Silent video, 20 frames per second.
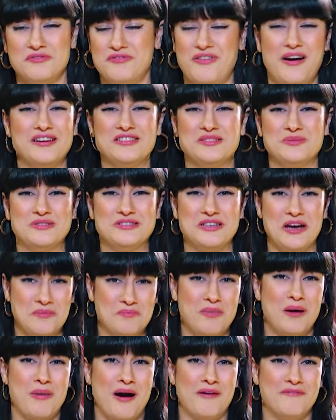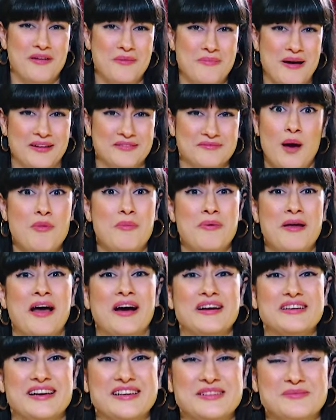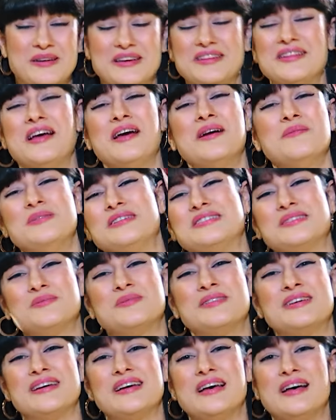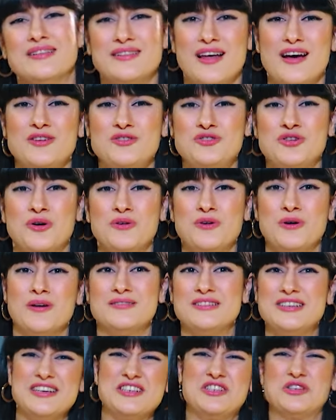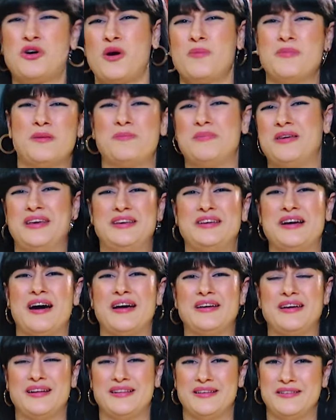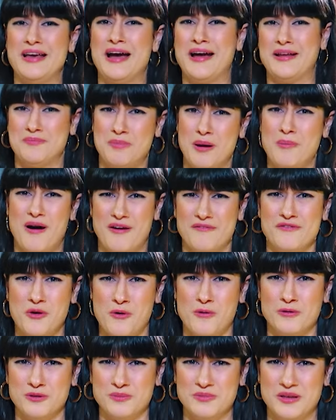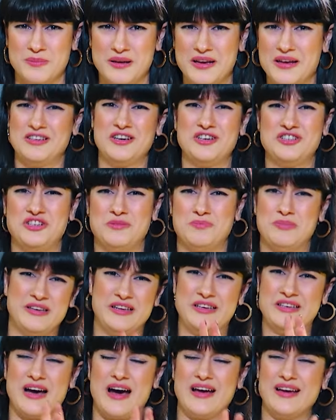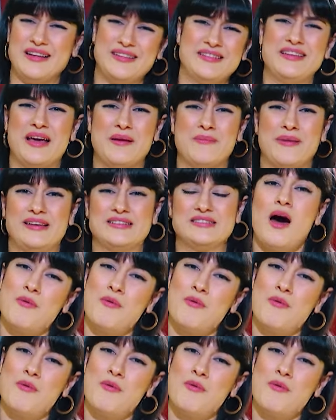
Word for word: Farzi misal babam ve ben. Ama merak etmeyin bizimki daha çok trajikomik bir hikayeydi. Yani babam ve oğlum gibi trajik bir hikaye diyemeyiz.